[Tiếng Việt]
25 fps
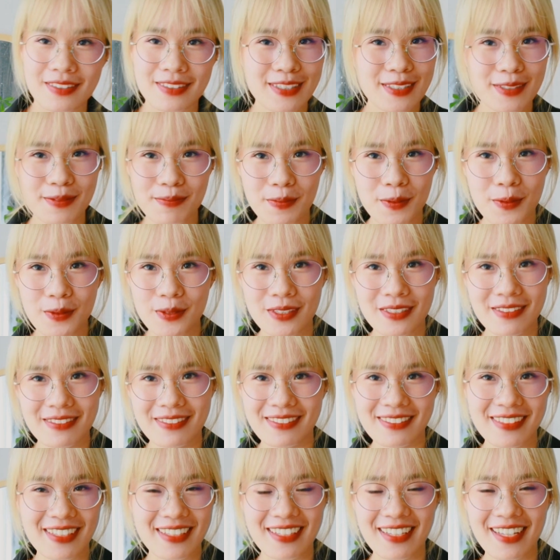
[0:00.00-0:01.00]
đừng post
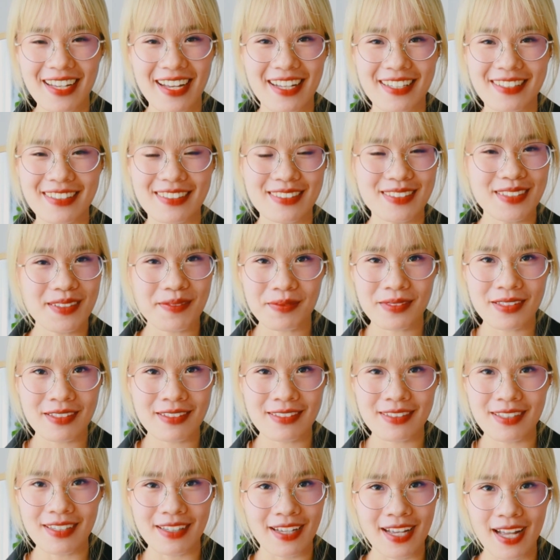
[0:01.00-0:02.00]
tất cả những tâm
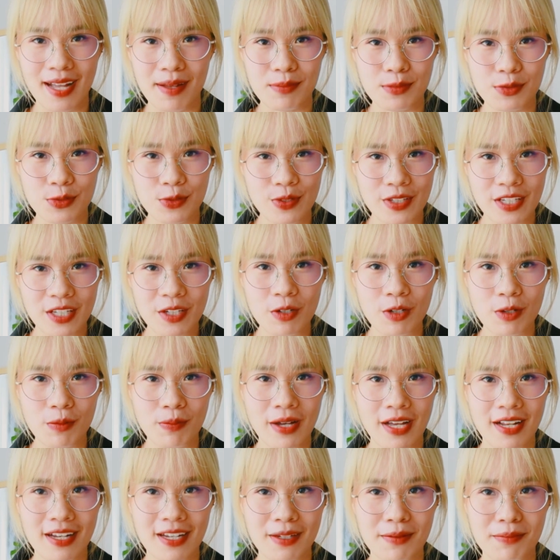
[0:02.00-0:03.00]
tư tình cảm suy nghĩ của
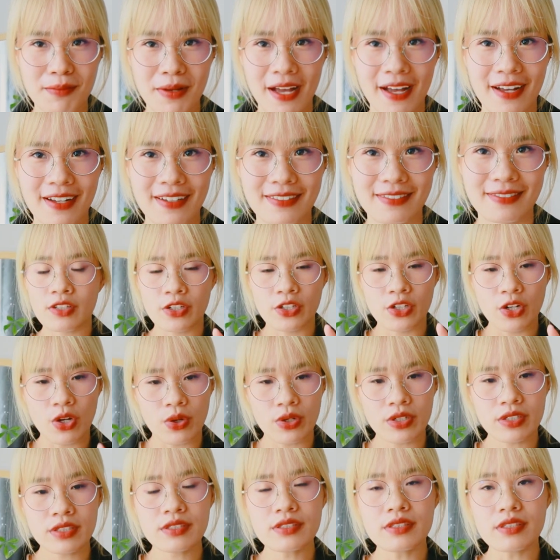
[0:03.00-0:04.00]
bạn lên mạng
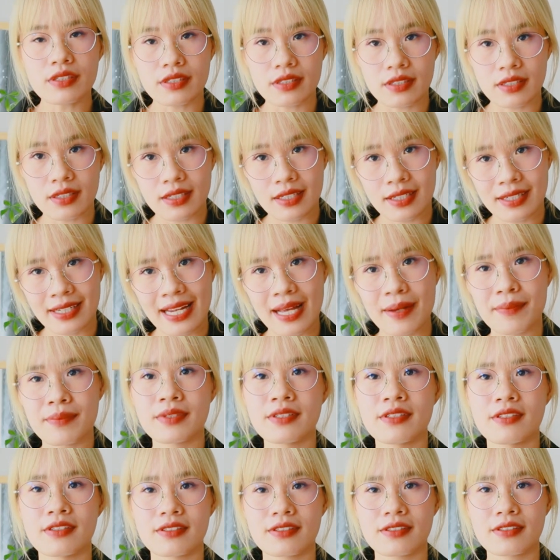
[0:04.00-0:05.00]
nói được làm
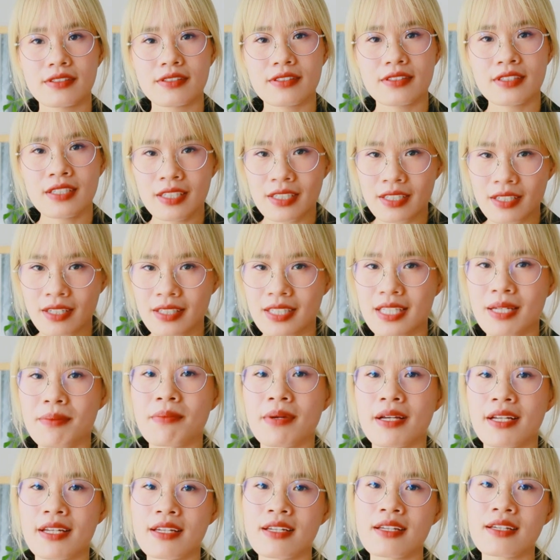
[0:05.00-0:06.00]
được thì người ta
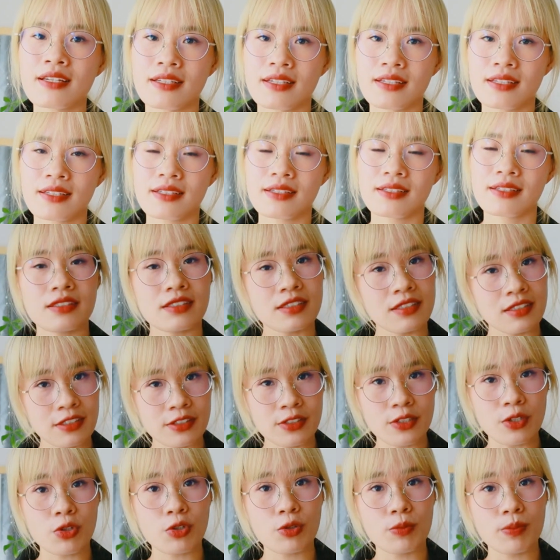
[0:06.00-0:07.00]
mới nể
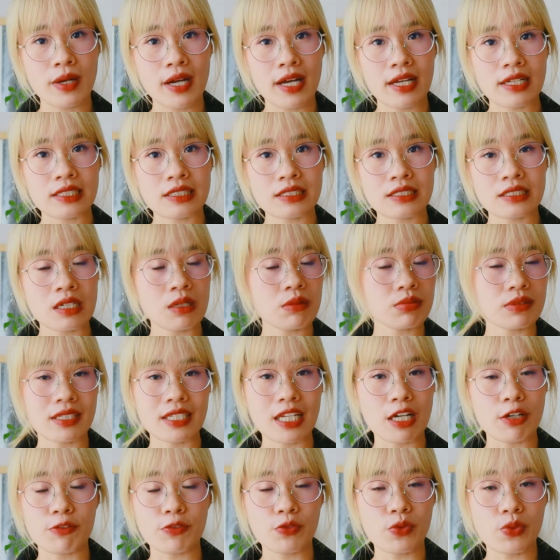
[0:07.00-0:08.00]
lời nói của bạn không thể
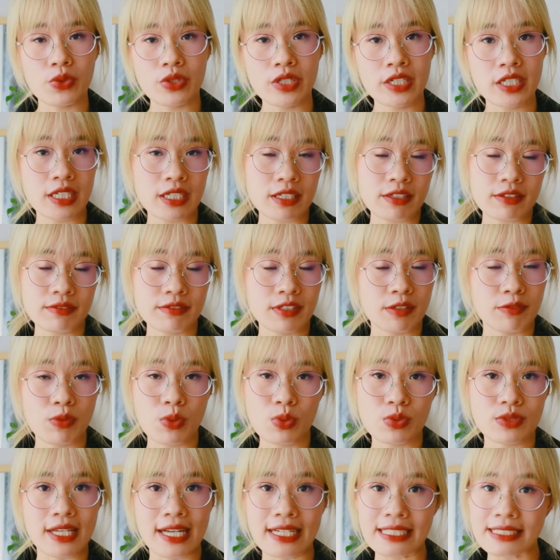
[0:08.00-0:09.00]
nào vô nghĩa và
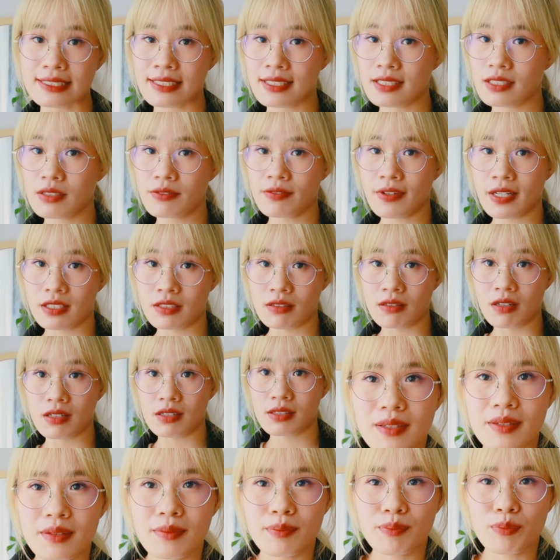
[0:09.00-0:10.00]
vô giá trị như vậy được
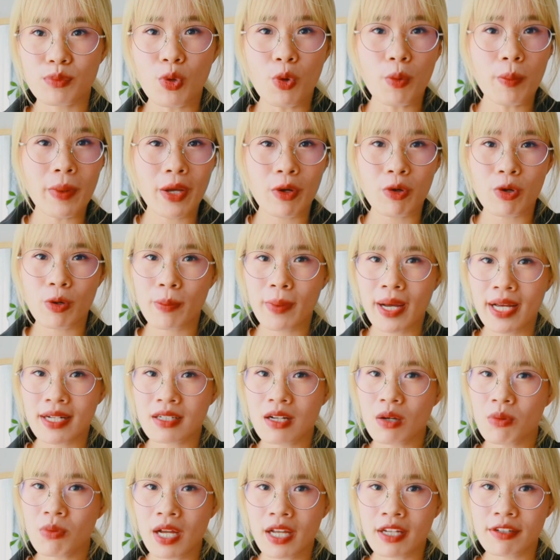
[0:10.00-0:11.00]
bố mẹ của bạn
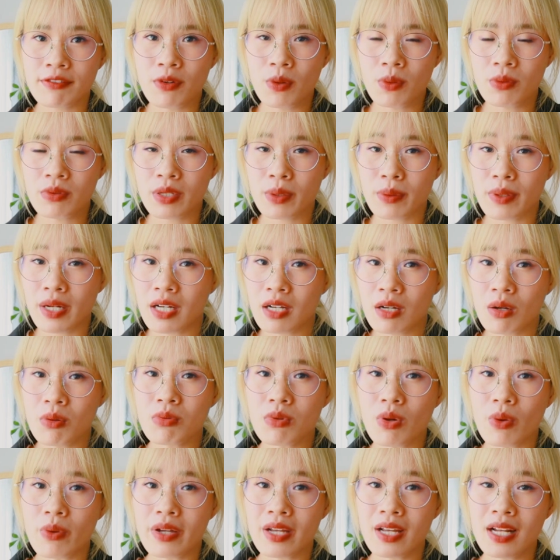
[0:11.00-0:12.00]
không hạnh phúc điều đấy
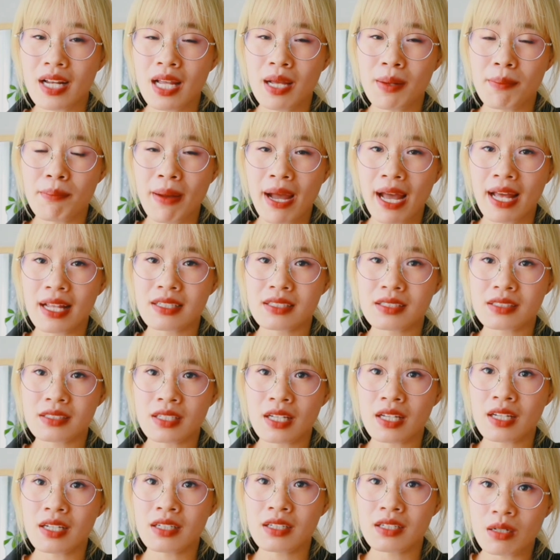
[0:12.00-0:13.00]
không có nghĩa là bạn
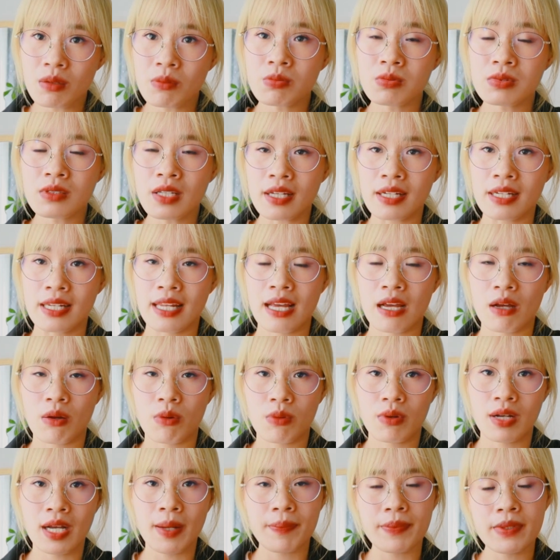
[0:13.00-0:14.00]
sẽ không thể
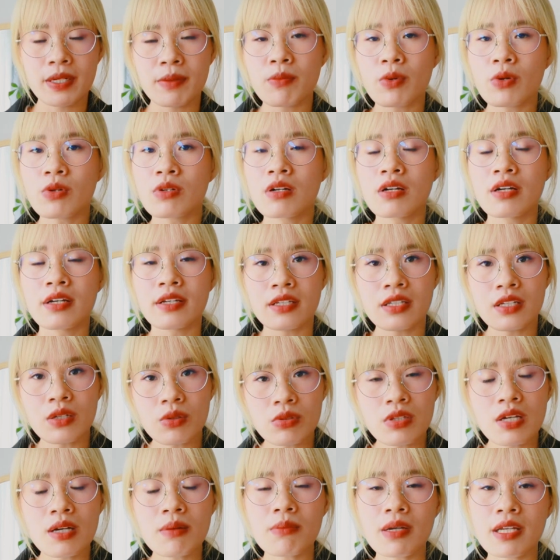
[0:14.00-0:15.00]
nào gặp được một người
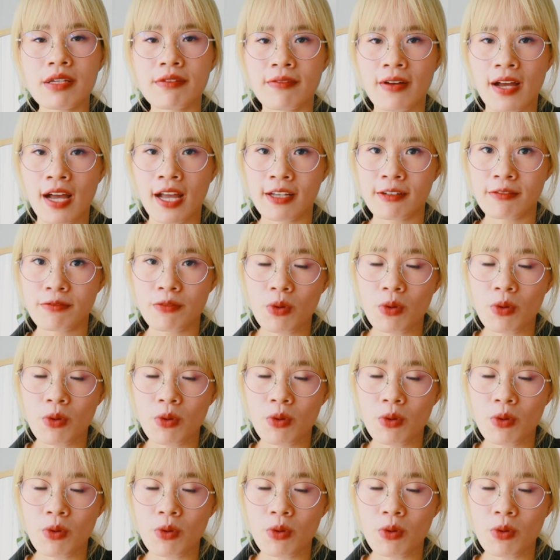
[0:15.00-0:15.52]
yêu thương mình và hạnh